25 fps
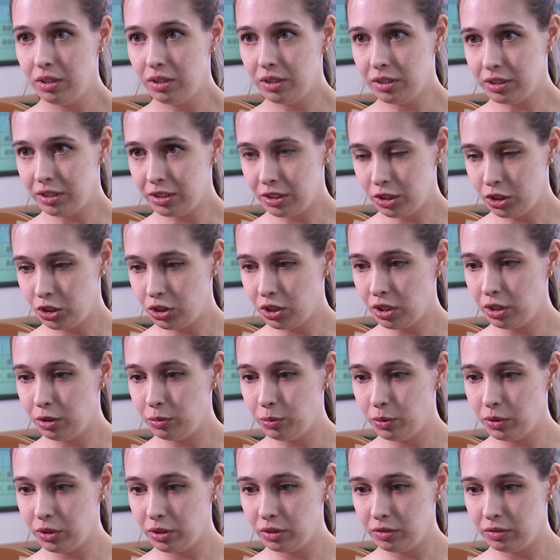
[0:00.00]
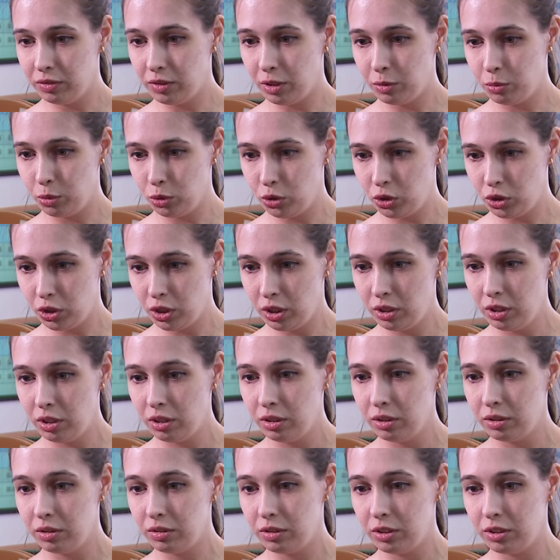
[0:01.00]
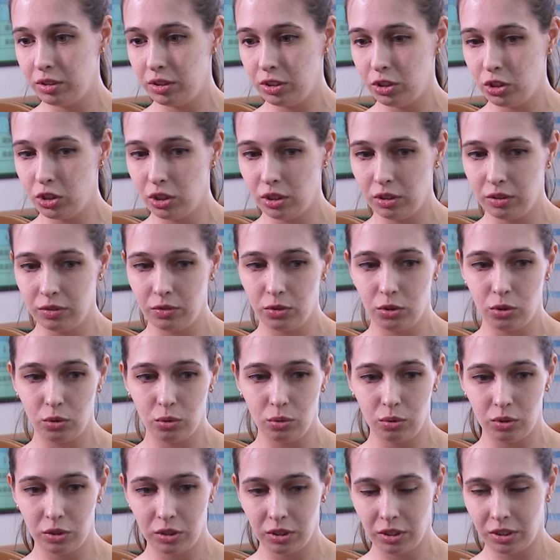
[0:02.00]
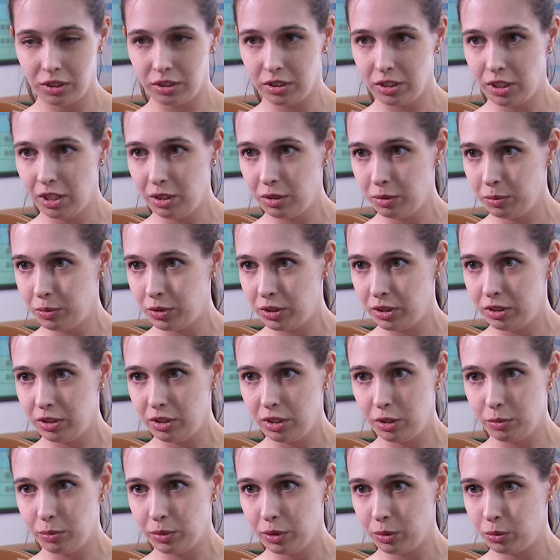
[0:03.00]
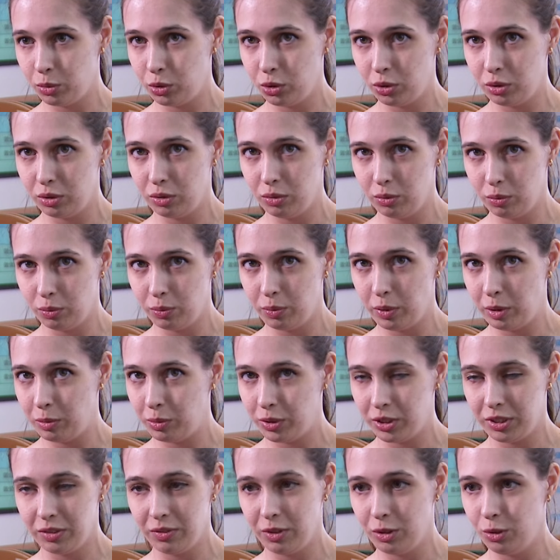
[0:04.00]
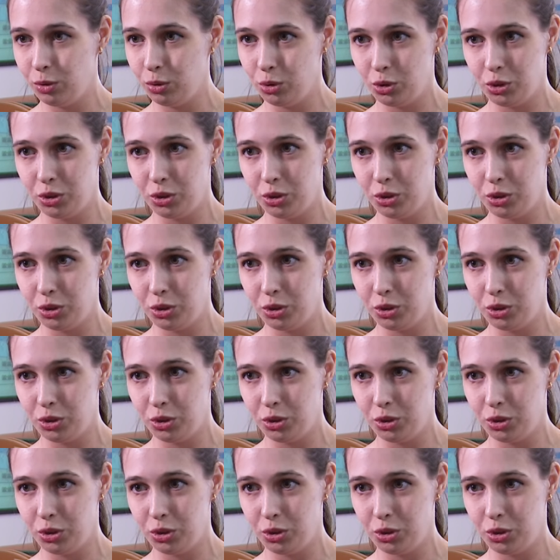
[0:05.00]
Э, сначала было обучение, сначала все рассказали, объяснили, потому что ну, по образованию